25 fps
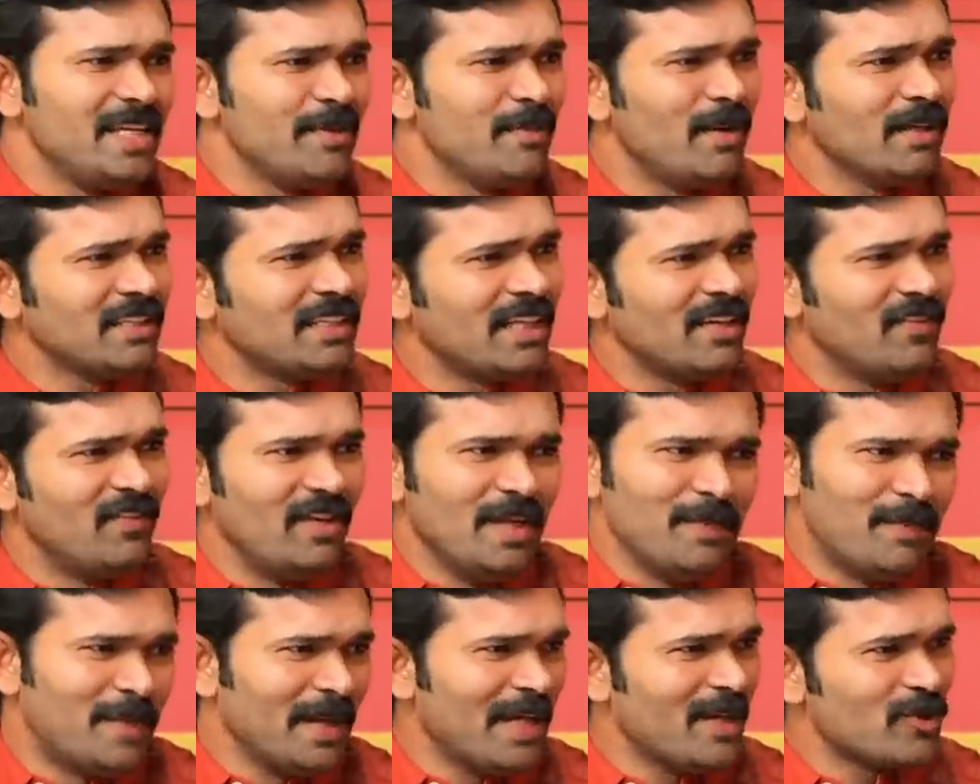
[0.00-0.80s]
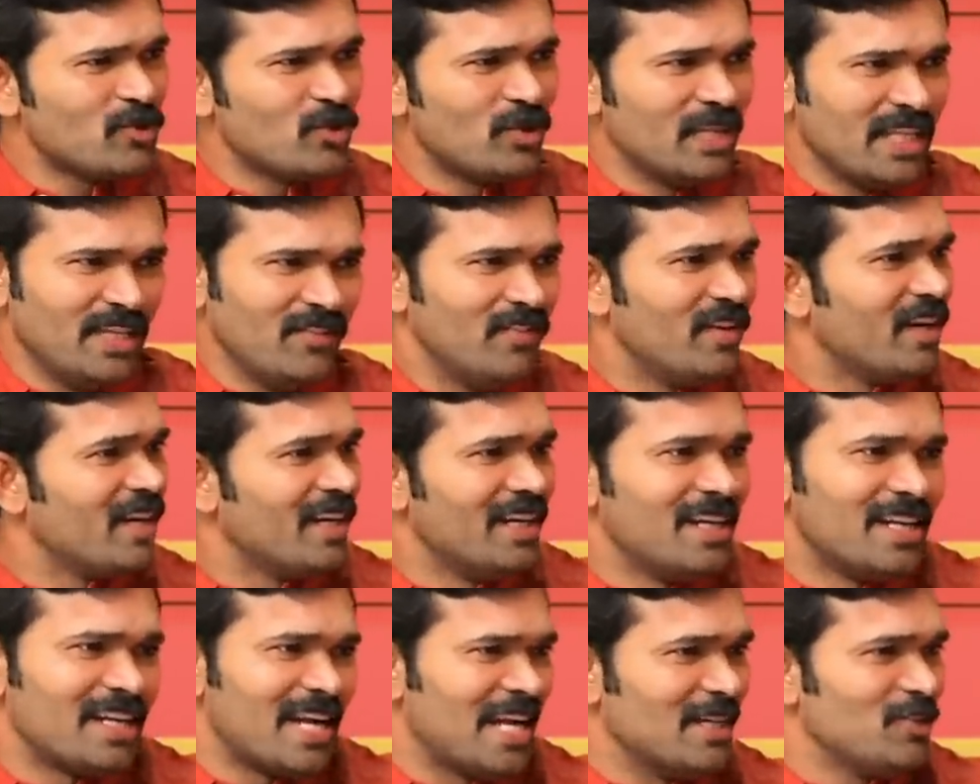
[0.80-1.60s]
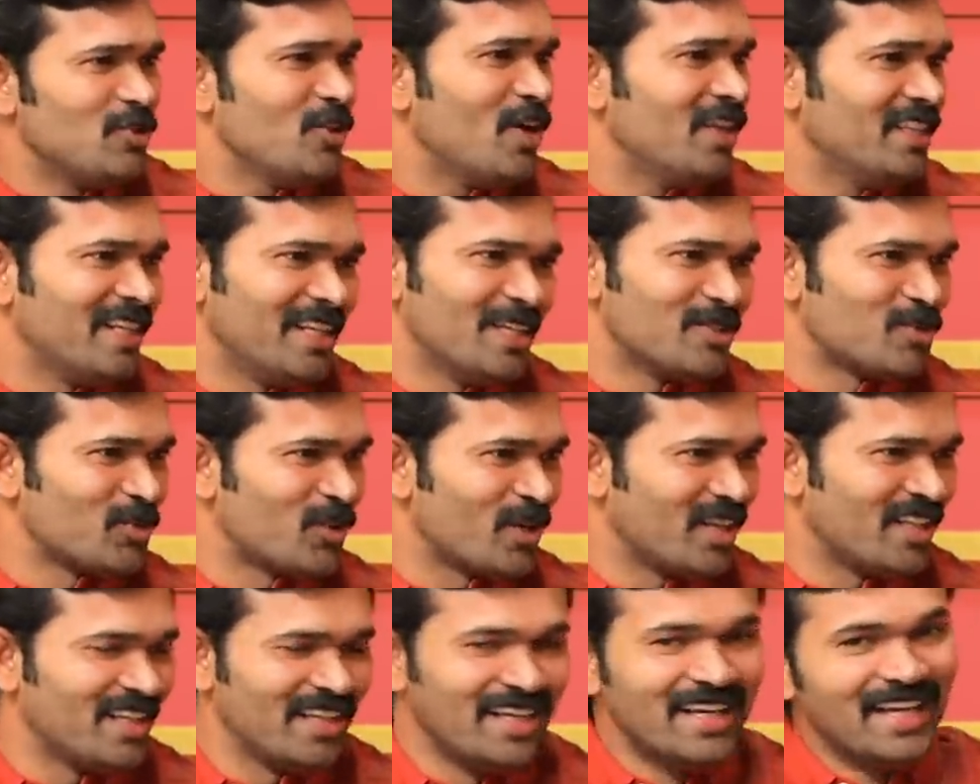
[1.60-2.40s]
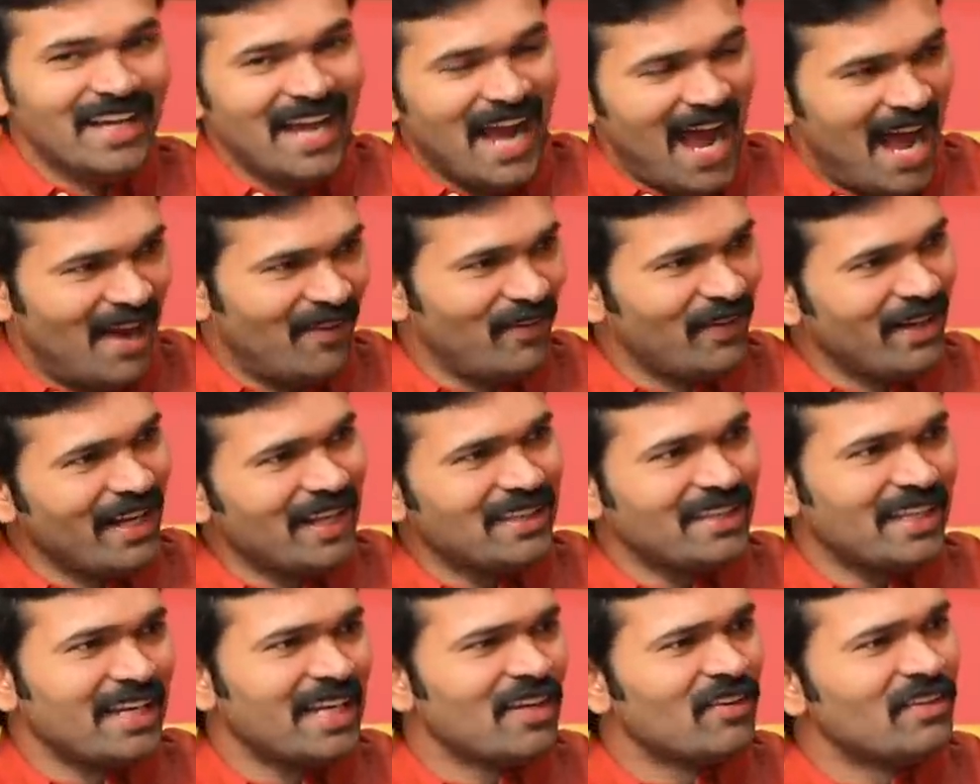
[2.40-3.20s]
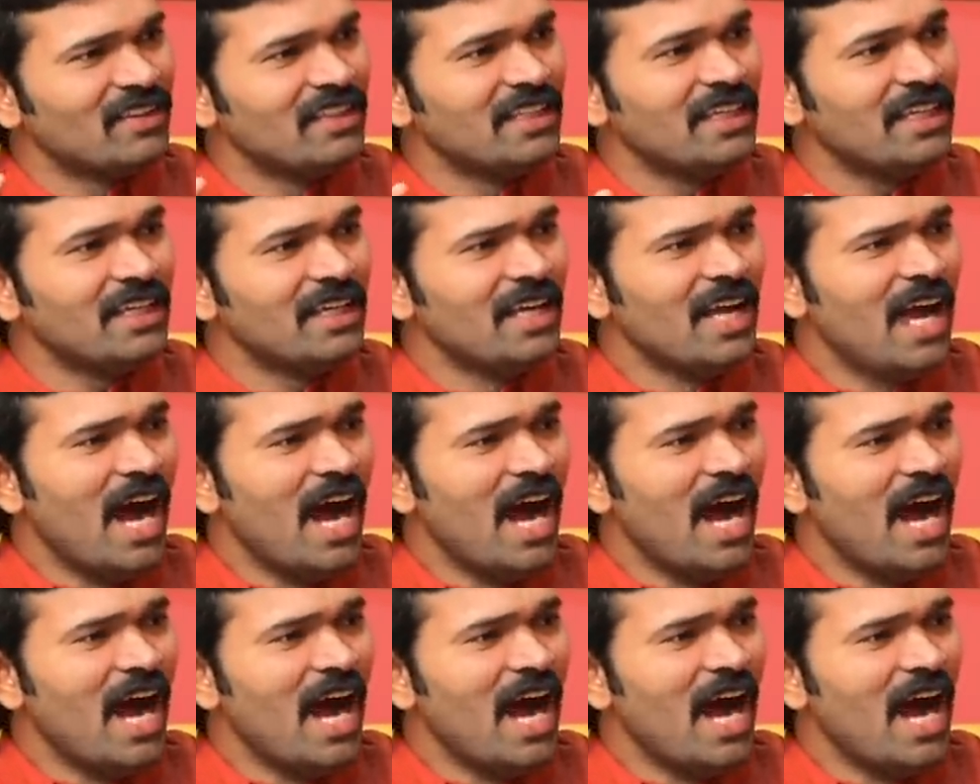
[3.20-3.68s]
சீமான் தன்னை வெளிப்படையா சொல்றாரு இவர் என்ன ராஜீவ்காந்தி என்ன சொல்றது அவரே தன்னை வந்து